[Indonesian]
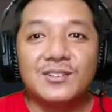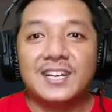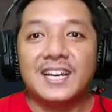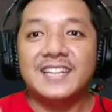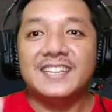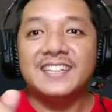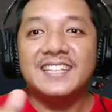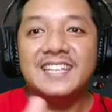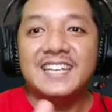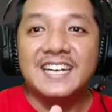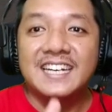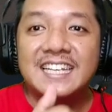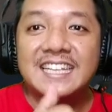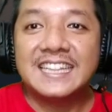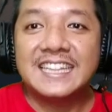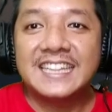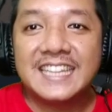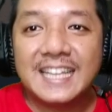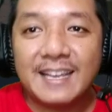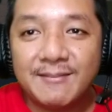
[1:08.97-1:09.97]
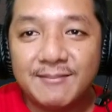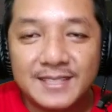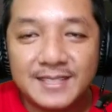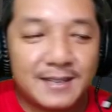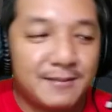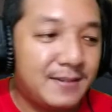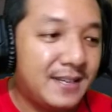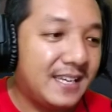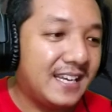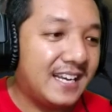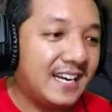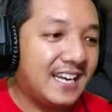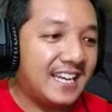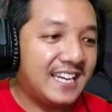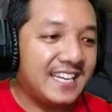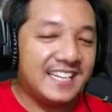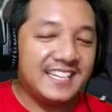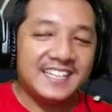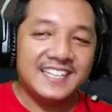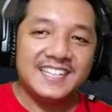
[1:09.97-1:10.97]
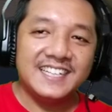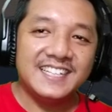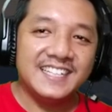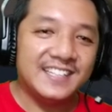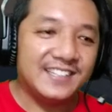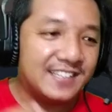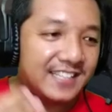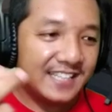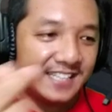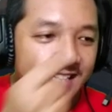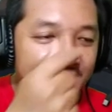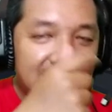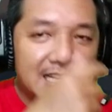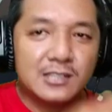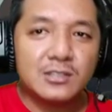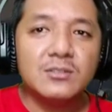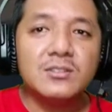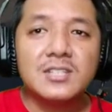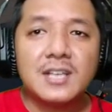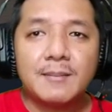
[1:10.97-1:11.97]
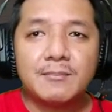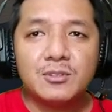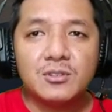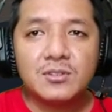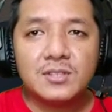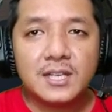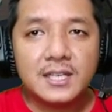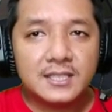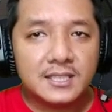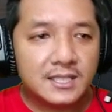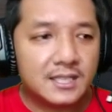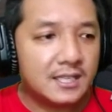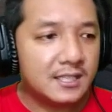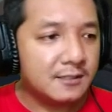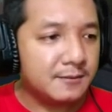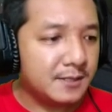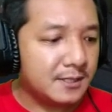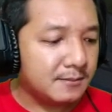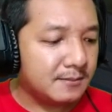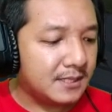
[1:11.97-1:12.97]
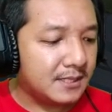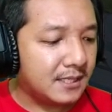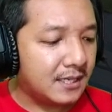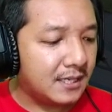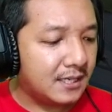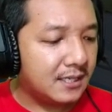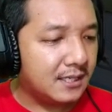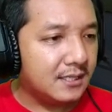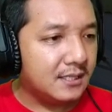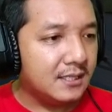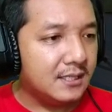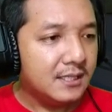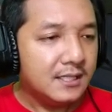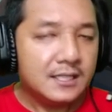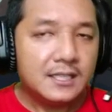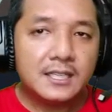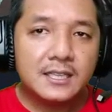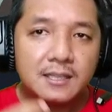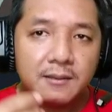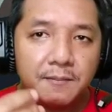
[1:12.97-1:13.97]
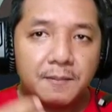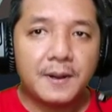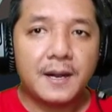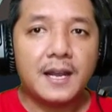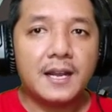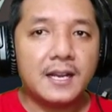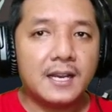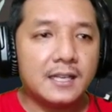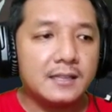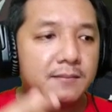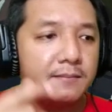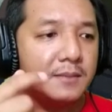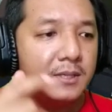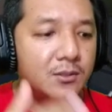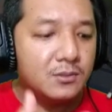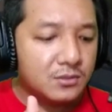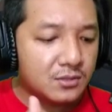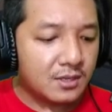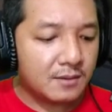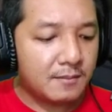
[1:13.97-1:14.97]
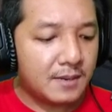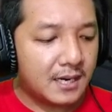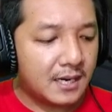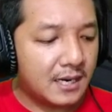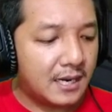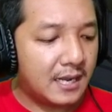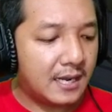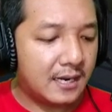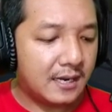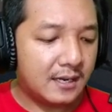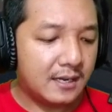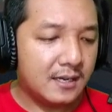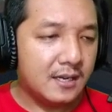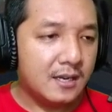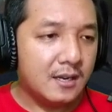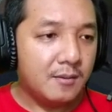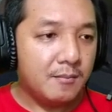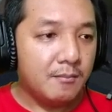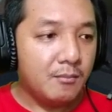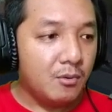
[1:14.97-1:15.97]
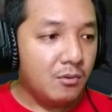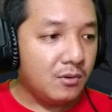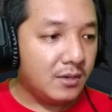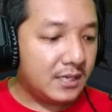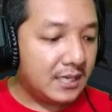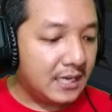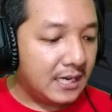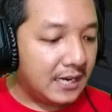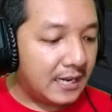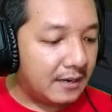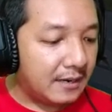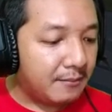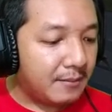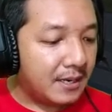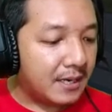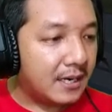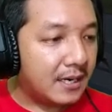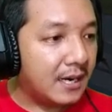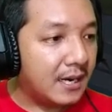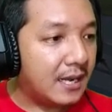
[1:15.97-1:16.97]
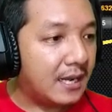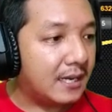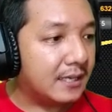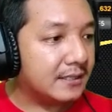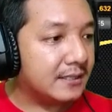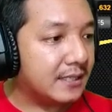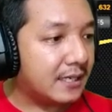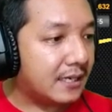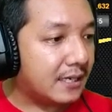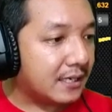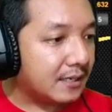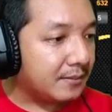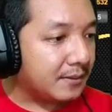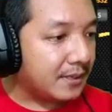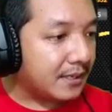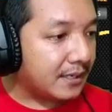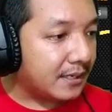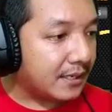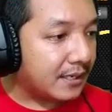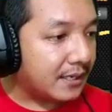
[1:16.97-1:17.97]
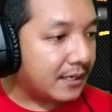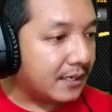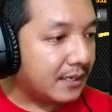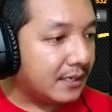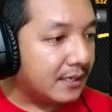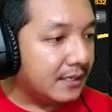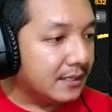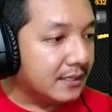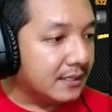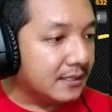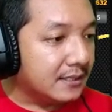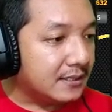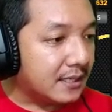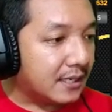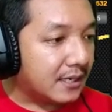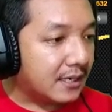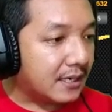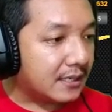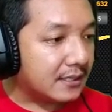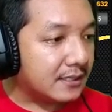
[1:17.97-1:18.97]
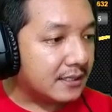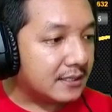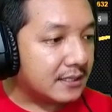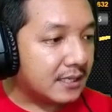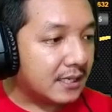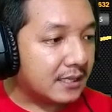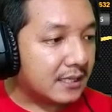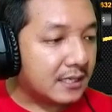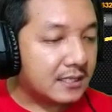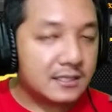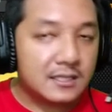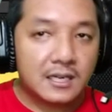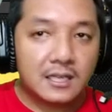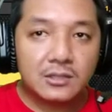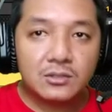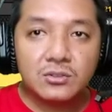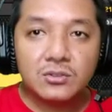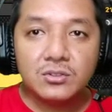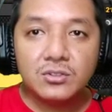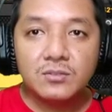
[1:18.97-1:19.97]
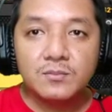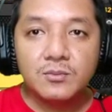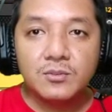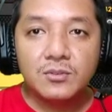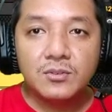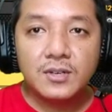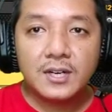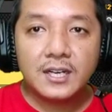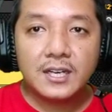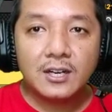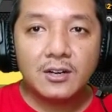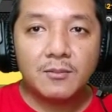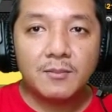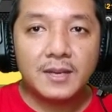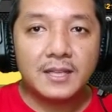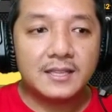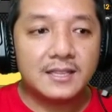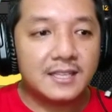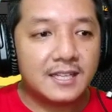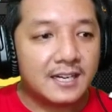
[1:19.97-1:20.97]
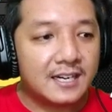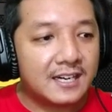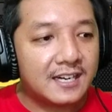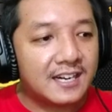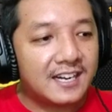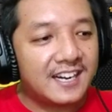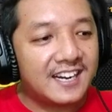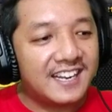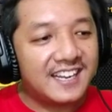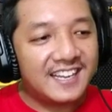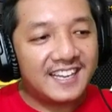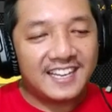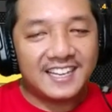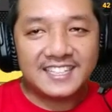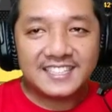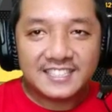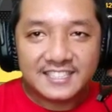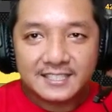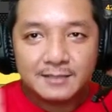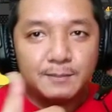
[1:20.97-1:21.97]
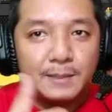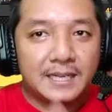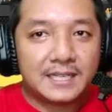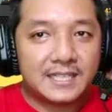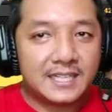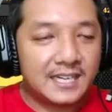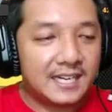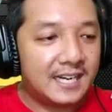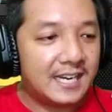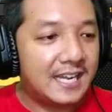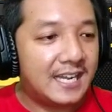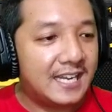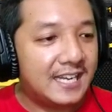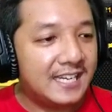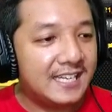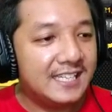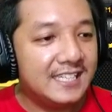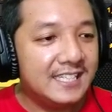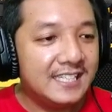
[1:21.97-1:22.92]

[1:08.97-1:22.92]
suruh ganti yang ngetem sama yang lain oke langsung capcus aja ya teman-teman ya kita berangkat menuju ke Magelang Muntilan Magelang jaraknya Wirage jaraknya sekitar 172 km nah, sepedek lah